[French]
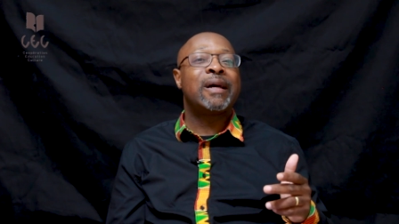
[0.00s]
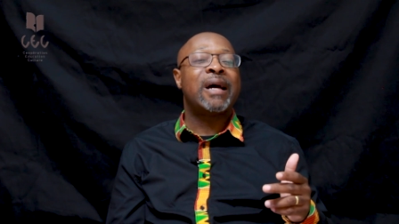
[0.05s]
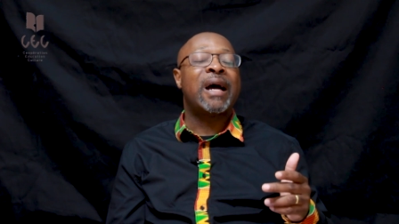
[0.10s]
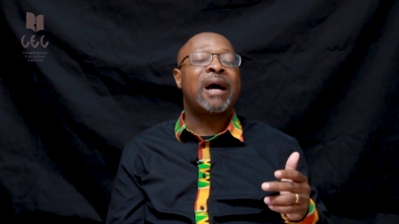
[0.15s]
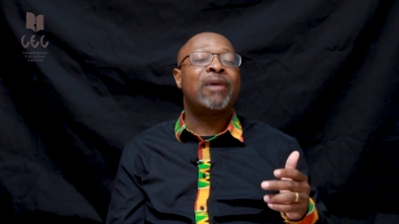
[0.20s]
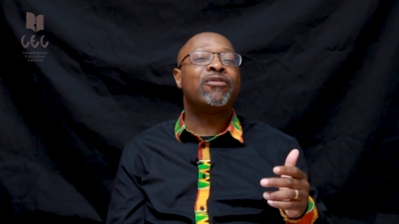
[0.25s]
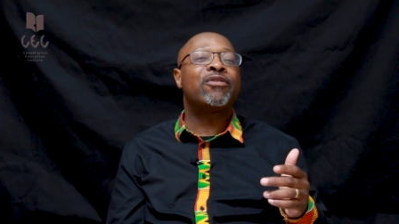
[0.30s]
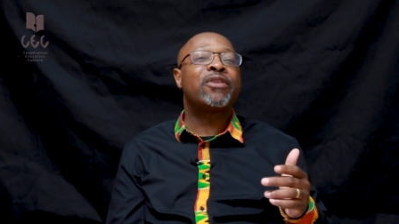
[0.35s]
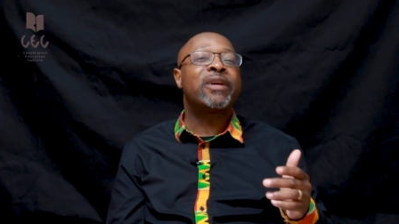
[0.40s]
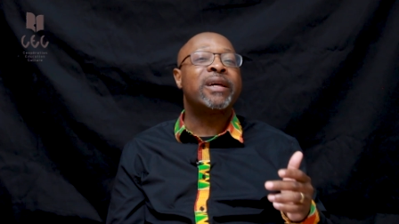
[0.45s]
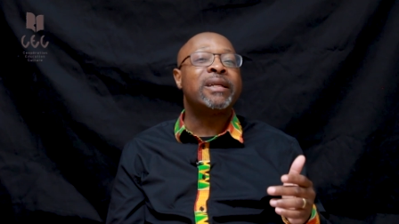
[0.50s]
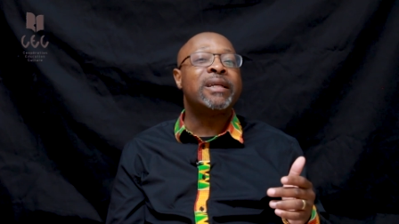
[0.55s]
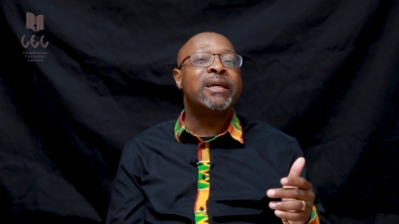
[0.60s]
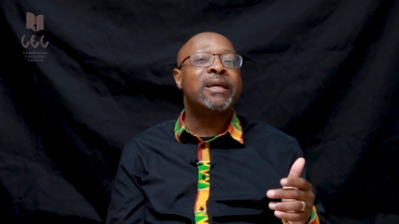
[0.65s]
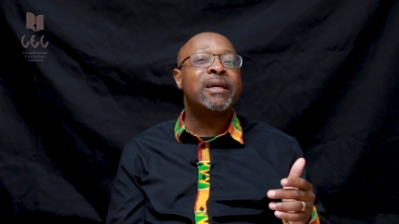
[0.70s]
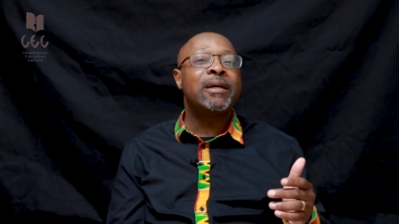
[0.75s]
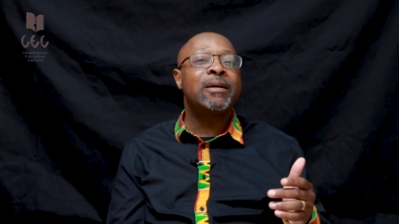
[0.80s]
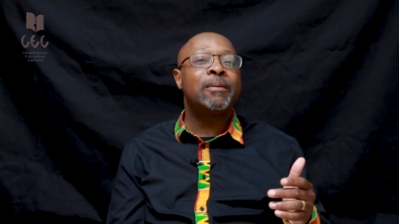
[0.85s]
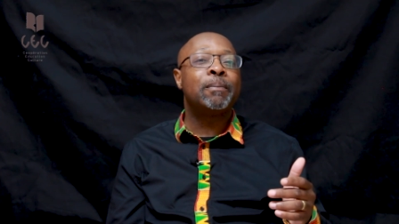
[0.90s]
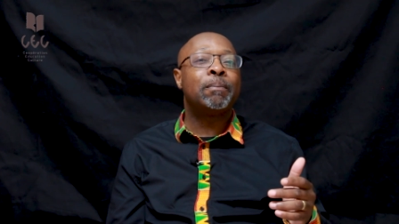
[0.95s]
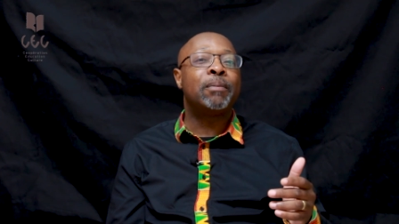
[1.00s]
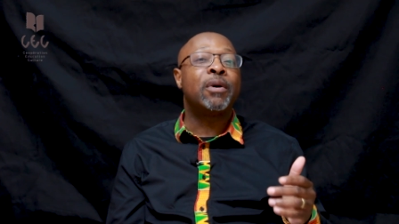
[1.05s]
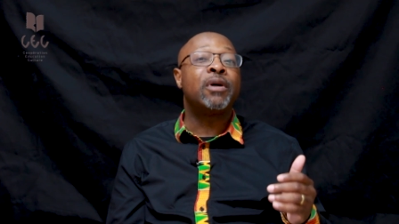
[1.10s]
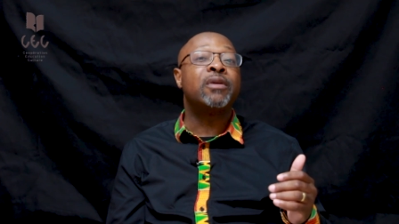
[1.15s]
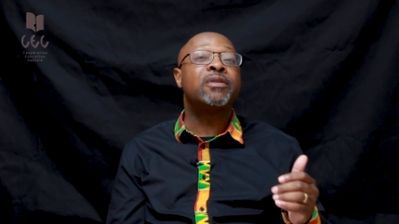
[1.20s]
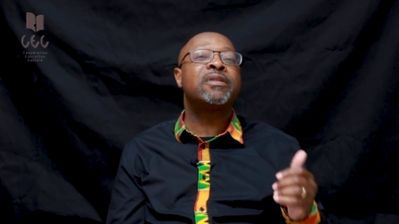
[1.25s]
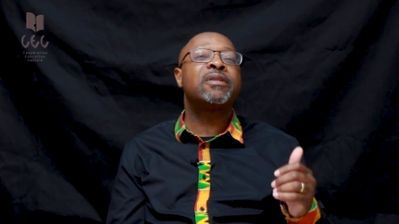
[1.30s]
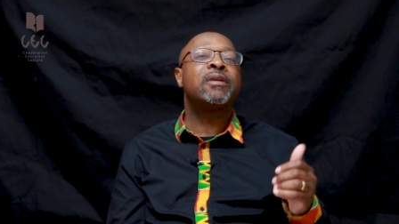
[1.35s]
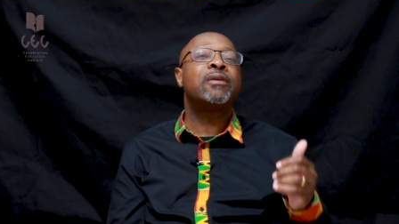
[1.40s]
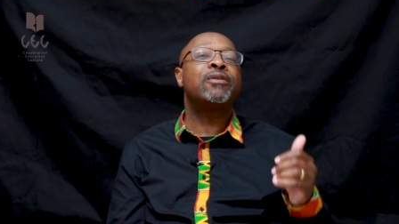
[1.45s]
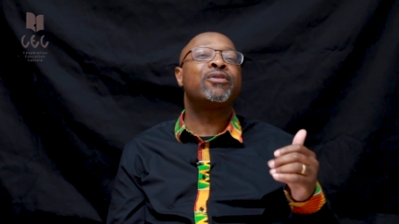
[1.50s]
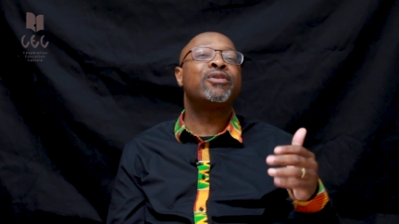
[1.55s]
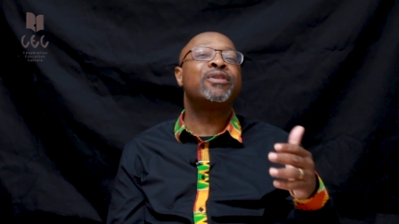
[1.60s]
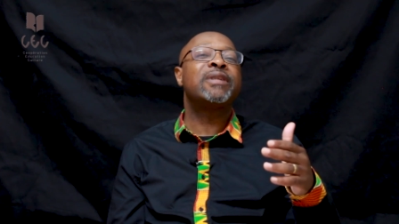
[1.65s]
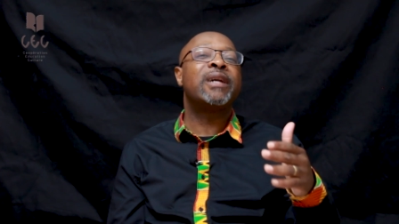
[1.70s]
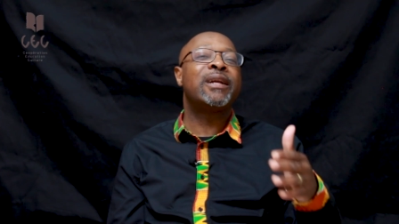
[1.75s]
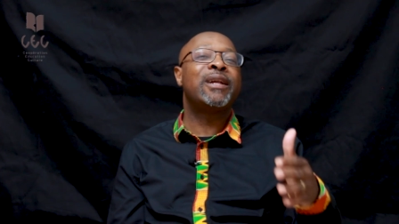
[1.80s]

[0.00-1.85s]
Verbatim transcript: a freiné pensant que ça